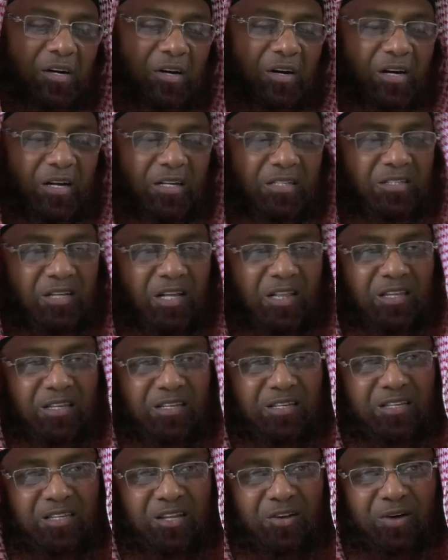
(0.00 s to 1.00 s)
और जल्दी
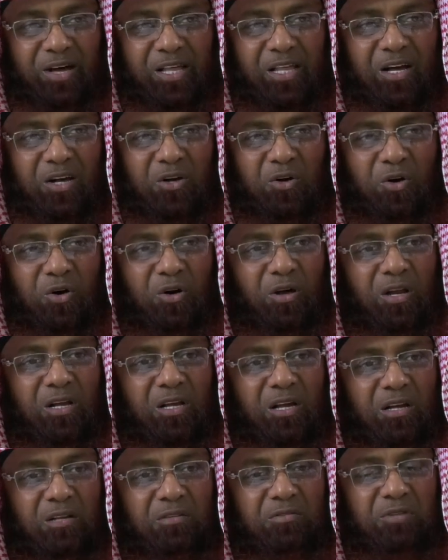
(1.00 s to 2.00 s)
से दरवाज़ा खोल
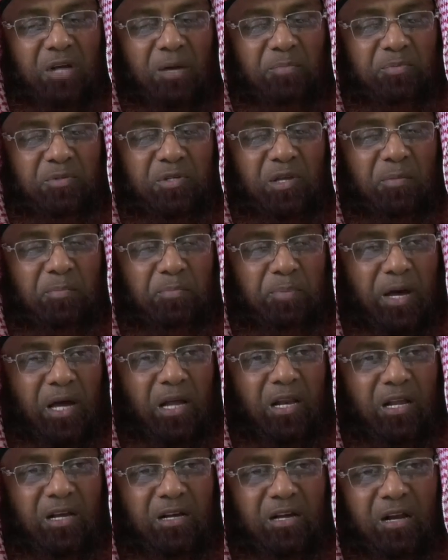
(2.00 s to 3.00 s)
कर सबसे
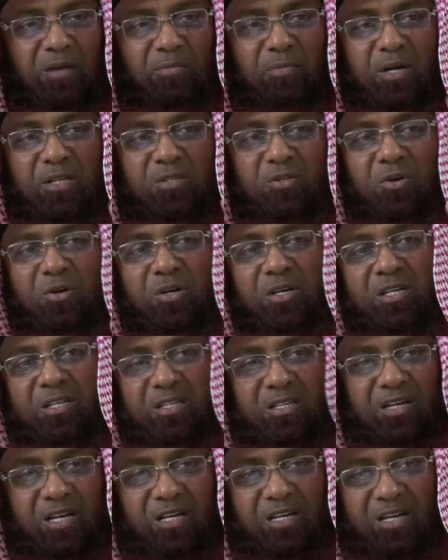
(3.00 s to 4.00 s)
पहले कलम
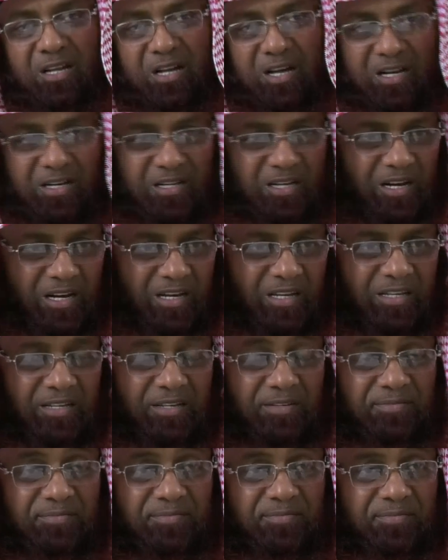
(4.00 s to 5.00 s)
तोहद का इकरार कर
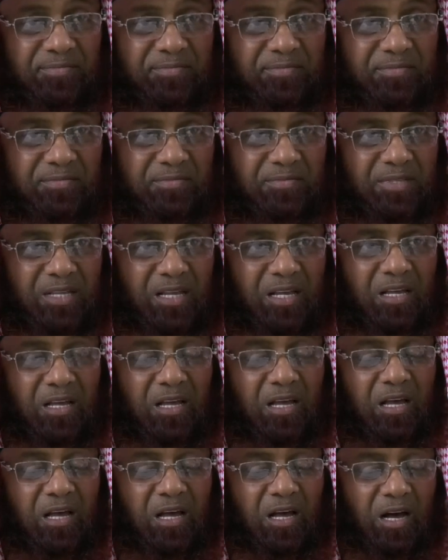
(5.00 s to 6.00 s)

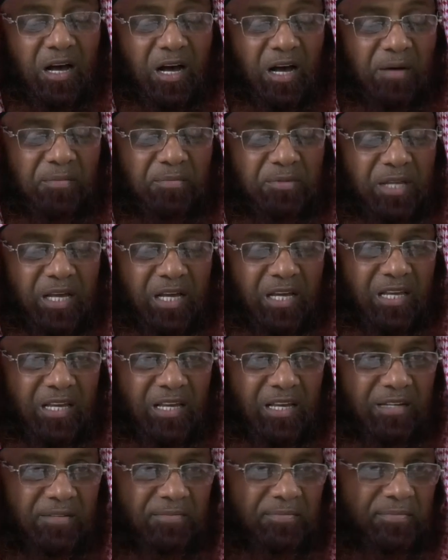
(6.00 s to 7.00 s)
लिया अब
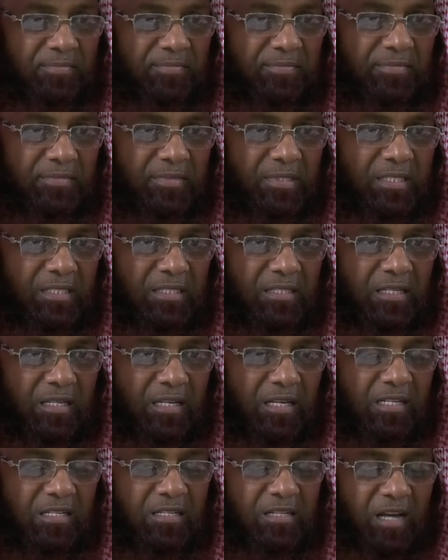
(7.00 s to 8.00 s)
देखिए
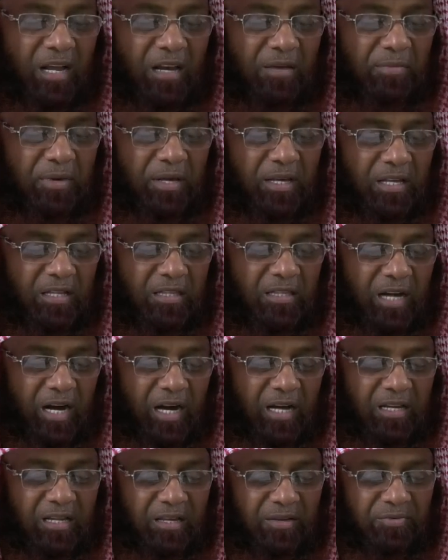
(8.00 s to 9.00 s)
इस कलमे की
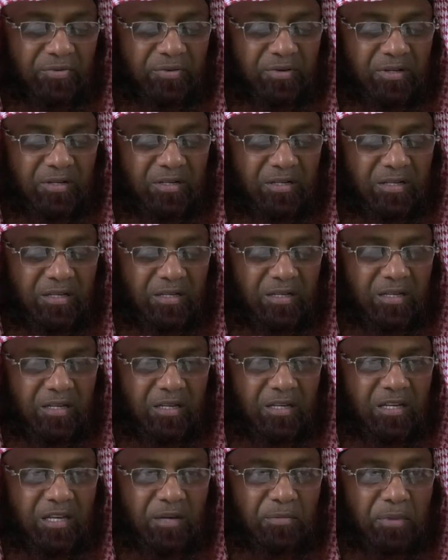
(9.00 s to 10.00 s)
तारीफ़
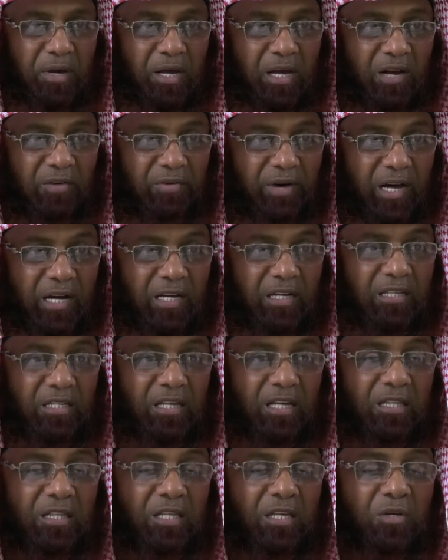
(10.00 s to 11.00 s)
कि मैं गवाही
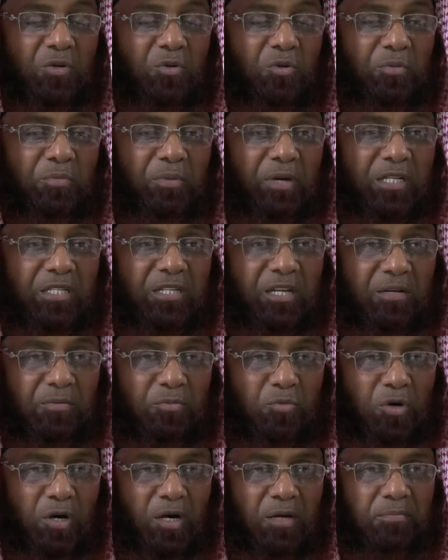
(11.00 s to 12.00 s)
देती हूँ बेशक
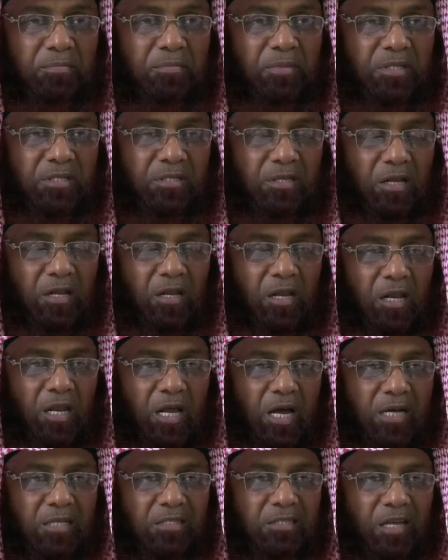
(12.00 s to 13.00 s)
मोहम्मद सल्लल्लाहु
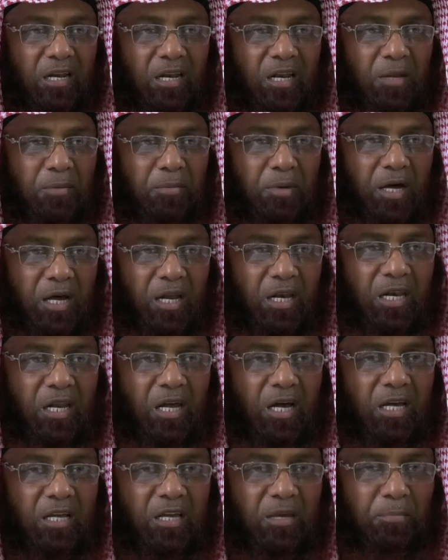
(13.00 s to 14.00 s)
अलैहि वसल्लम
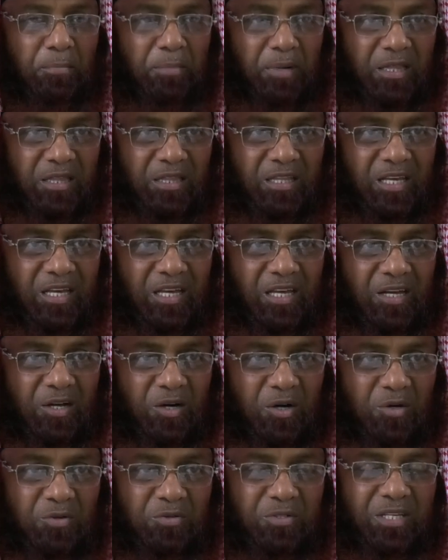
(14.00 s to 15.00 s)
अल्लाह के बंदे
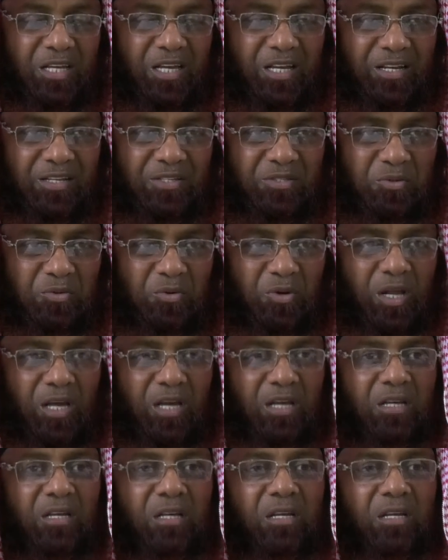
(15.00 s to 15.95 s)
और उसके रसूल हैं